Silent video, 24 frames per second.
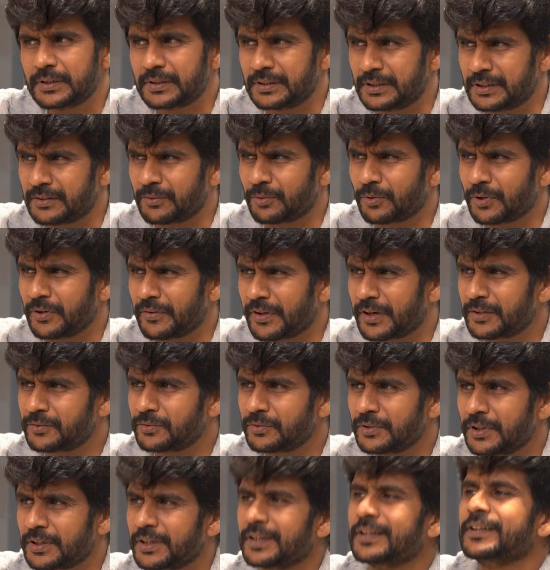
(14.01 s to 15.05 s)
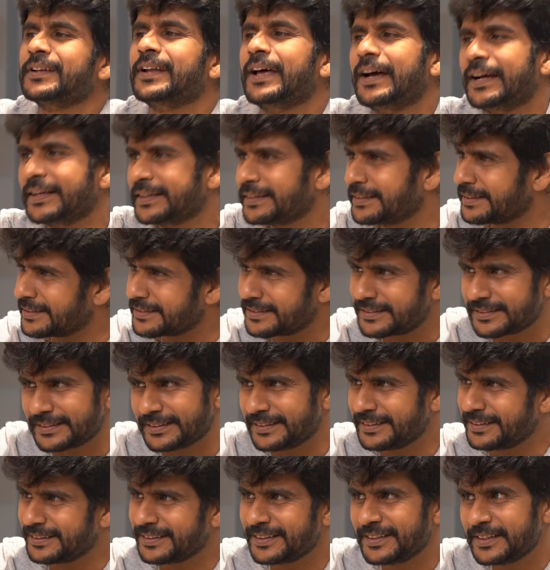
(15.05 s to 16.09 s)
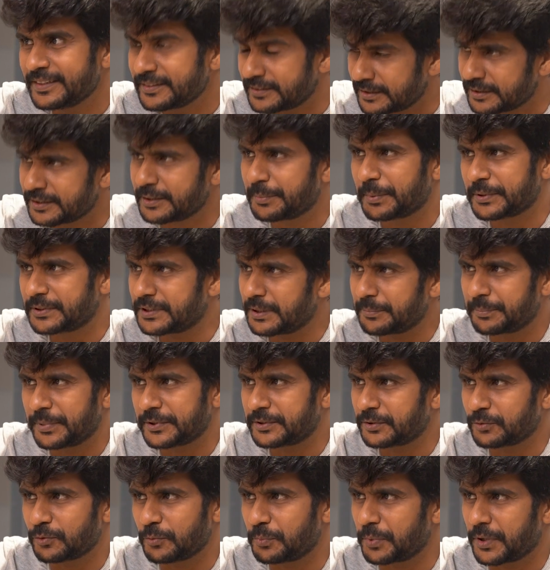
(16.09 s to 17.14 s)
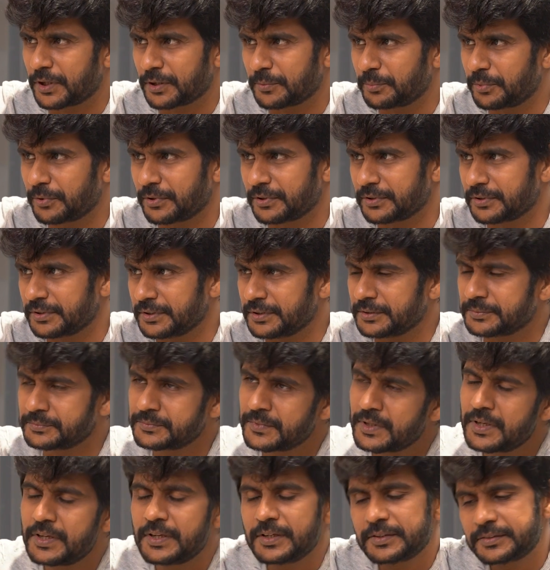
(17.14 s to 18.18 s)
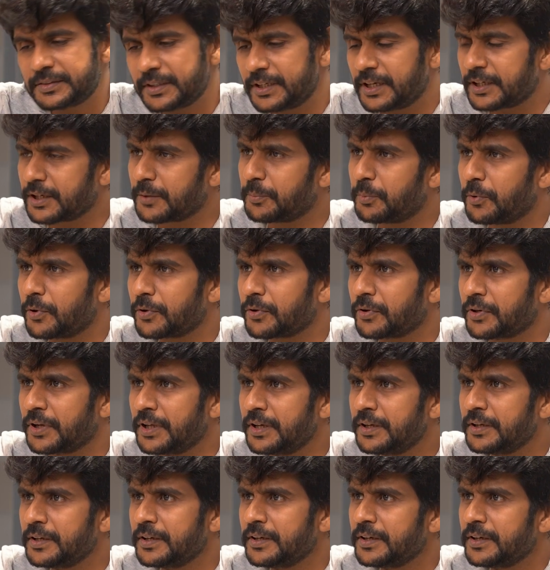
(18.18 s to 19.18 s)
இன்னைக்கு உங்களை வர சொன்னாங்க நானே நினச்சேன் சரி இதை பற்றி தான் பேச கூப்பிட்றாங்க போட்டுருக்குது சரி அங்கே போனோன்னே